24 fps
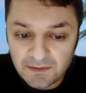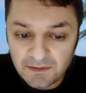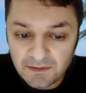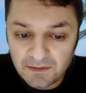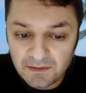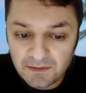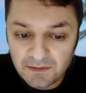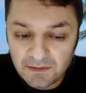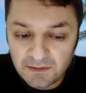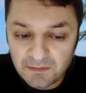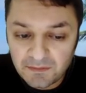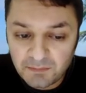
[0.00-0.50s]
e,
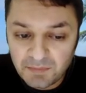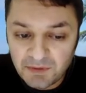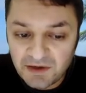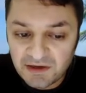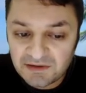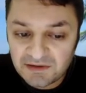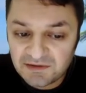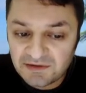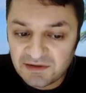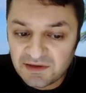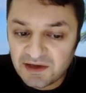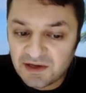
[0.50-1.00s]

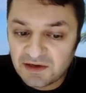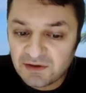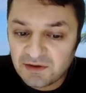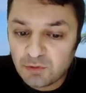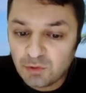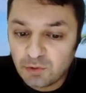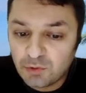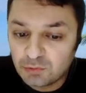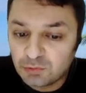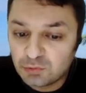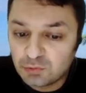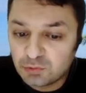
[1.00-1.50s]
partner
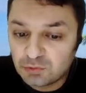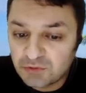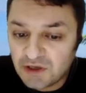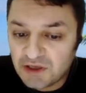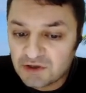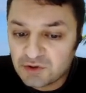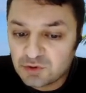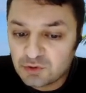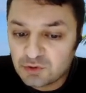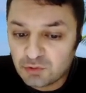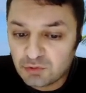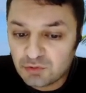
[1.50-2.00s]

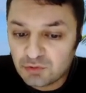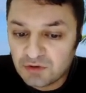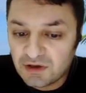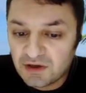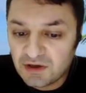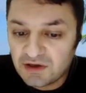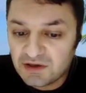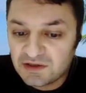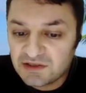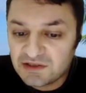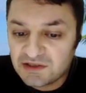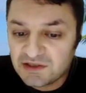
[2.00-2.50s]
olduktan
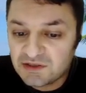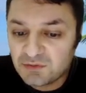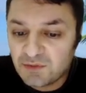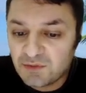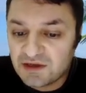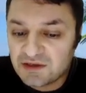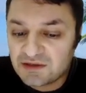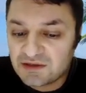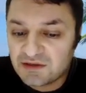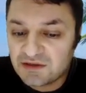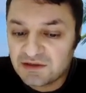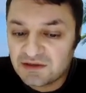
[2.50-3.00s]
sonra
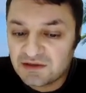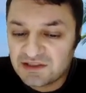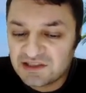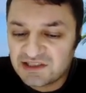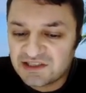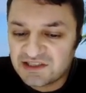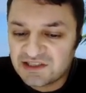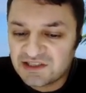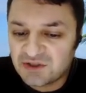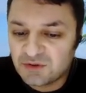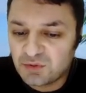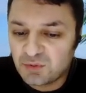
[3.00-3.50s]

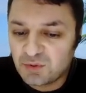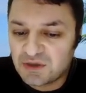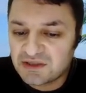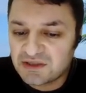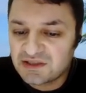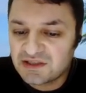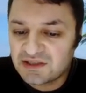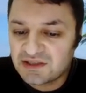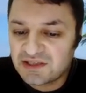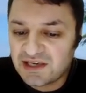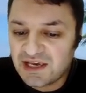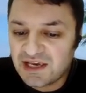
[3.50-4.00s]
she
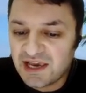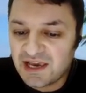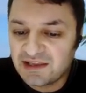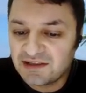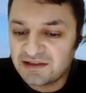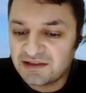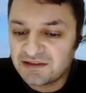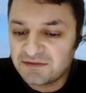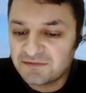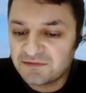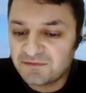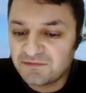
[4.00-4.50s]
was
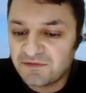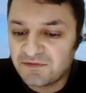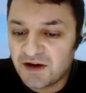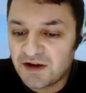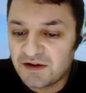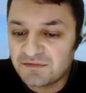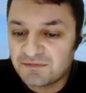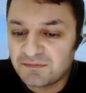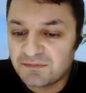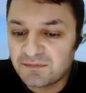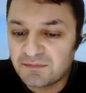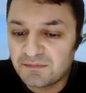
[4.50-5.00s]
canned
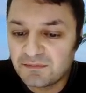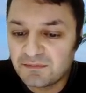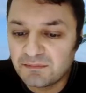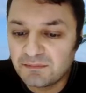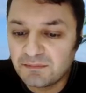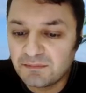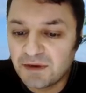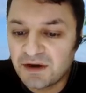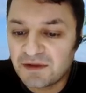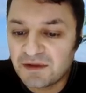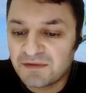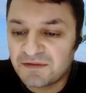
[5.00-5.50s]
five
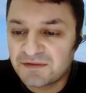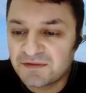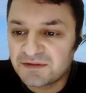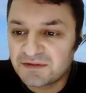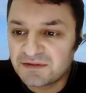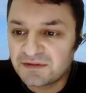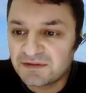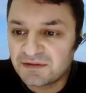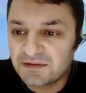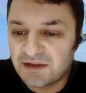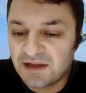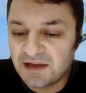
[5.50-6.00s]
months
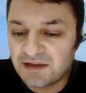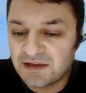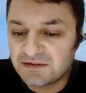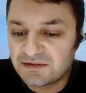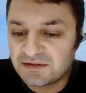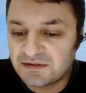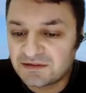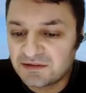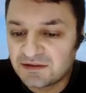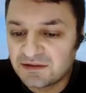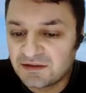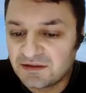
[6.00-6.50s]

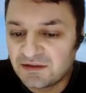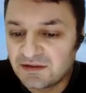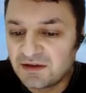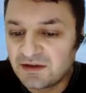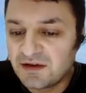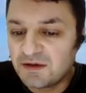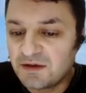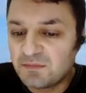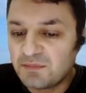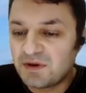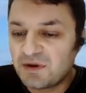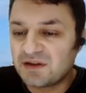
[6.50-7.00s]
later.
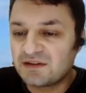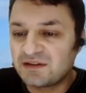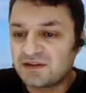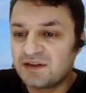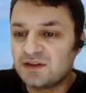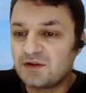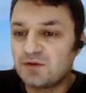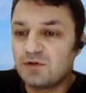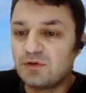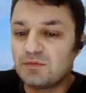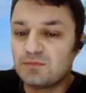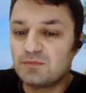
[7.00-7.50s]

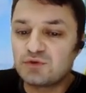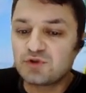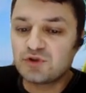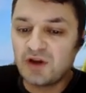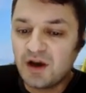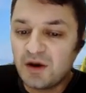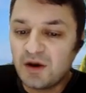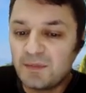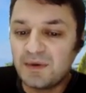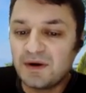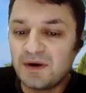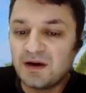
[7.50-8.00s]
Partneri olmuş
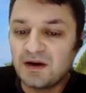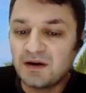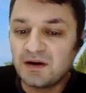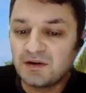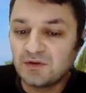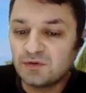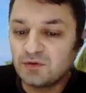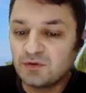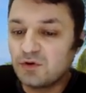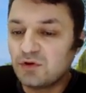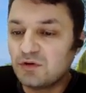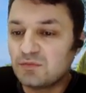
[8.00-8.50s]
ama
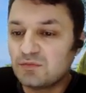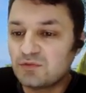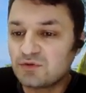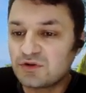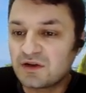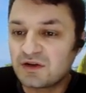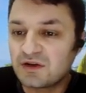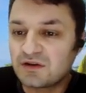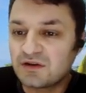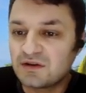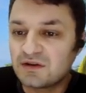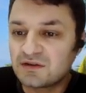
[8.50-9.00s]
ne olmuş
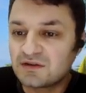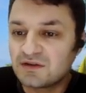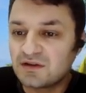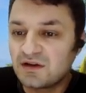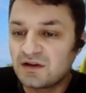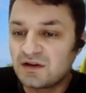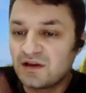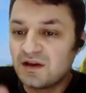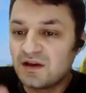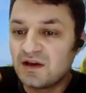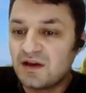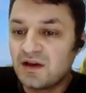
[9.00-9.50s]

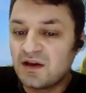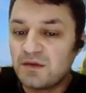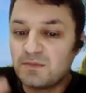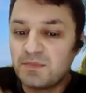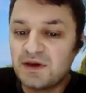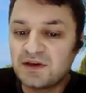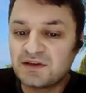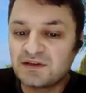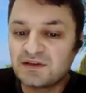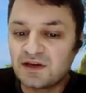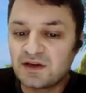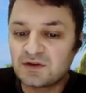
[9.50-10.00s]
arkadaşlar?
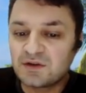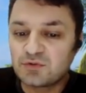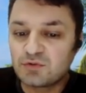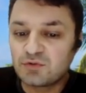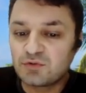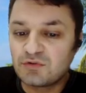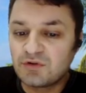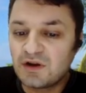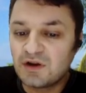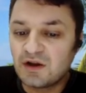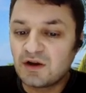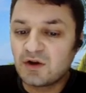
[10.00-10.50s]
5 ay
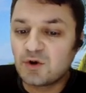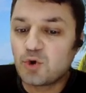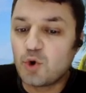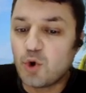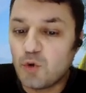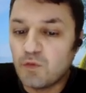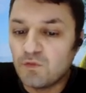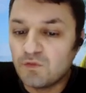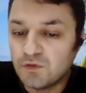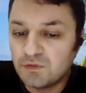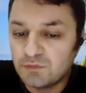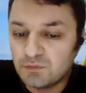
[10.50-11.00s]
sonra
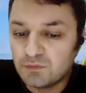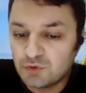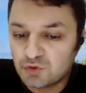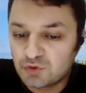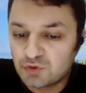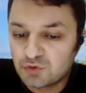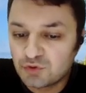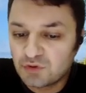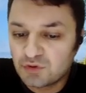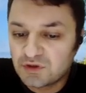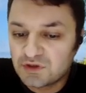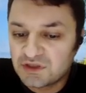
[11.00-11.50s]

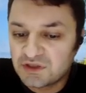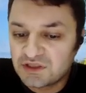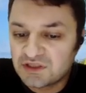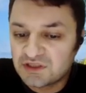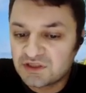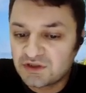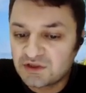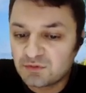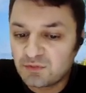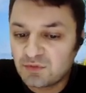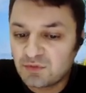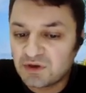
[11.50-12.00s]
kovulmuş.
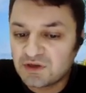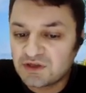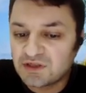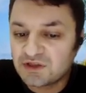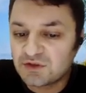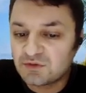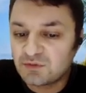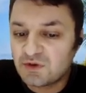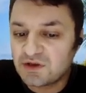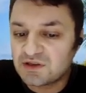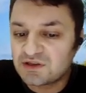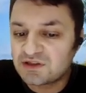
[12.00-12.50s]
She,
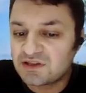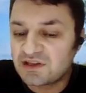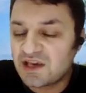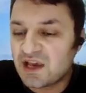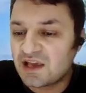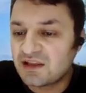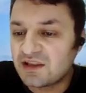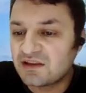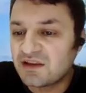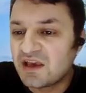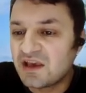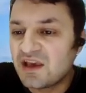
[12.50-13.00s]
she was
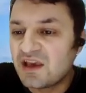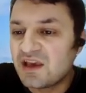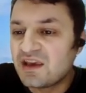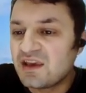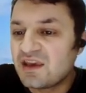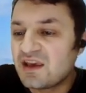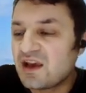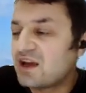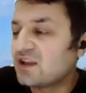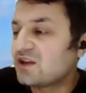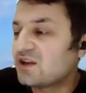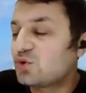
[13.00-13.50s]
canned.
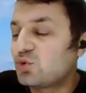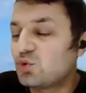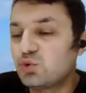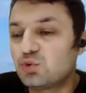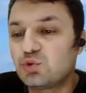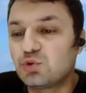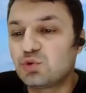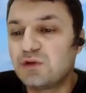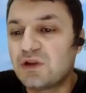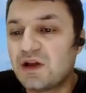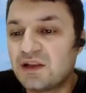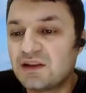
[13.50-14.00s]
Yani
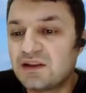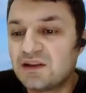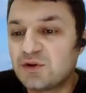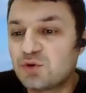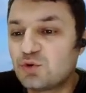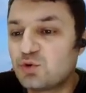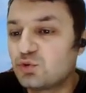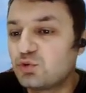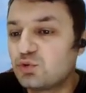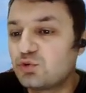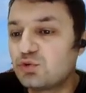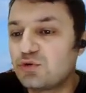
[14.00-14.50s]

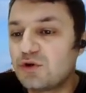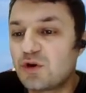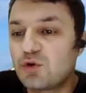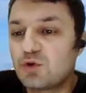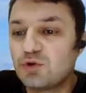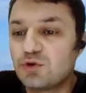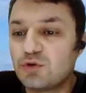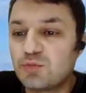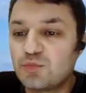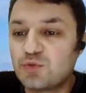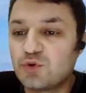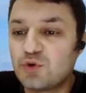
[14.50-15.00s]
kutulandı, kutuya
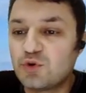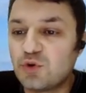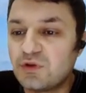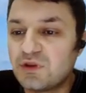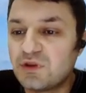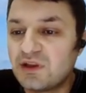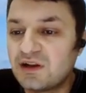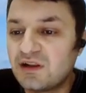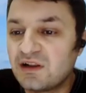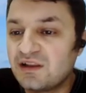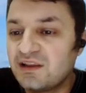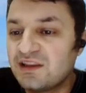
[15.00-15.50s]
konup
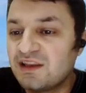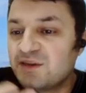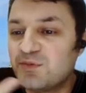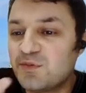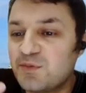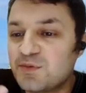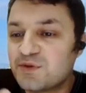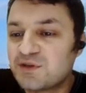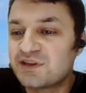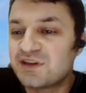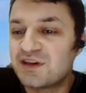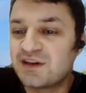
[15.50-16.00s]
gönderildi
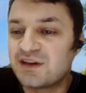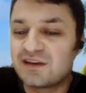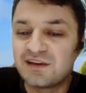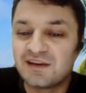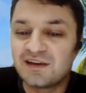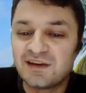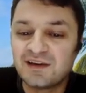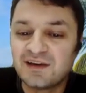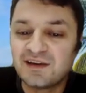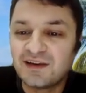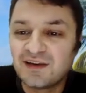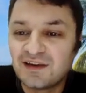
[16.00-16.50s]
gibi bir şey.
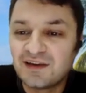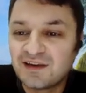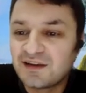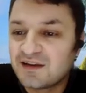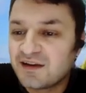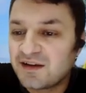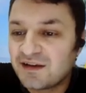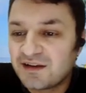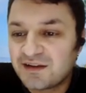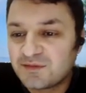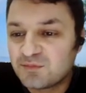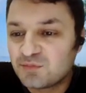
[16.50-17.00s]

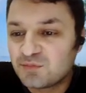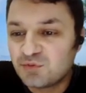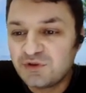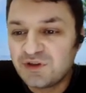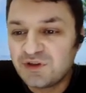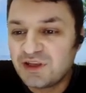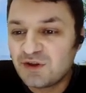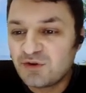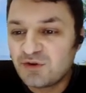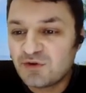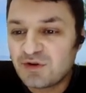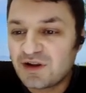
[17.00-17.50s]
Hani bunu
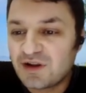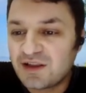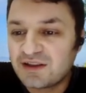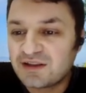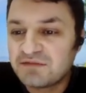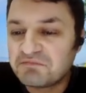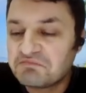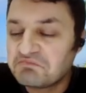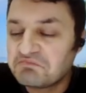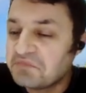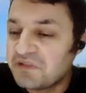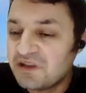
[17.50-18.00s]
yeni
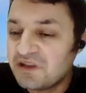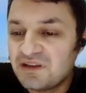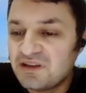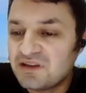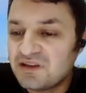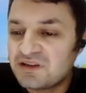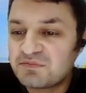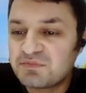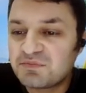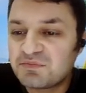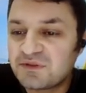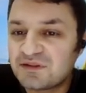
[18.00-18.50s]
öğrendim.
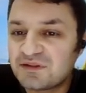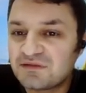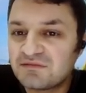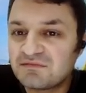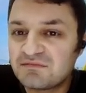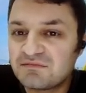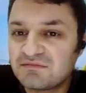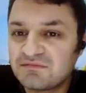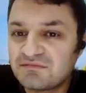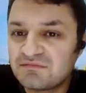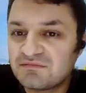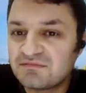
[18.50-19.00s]
İlginç bir
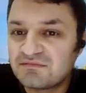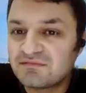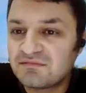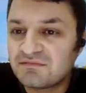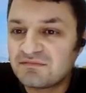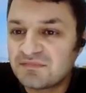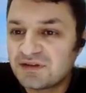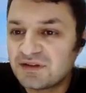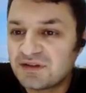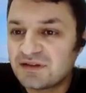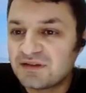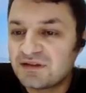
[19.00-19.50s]

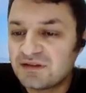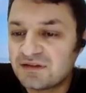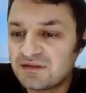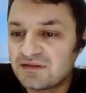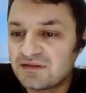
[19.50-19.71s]
e,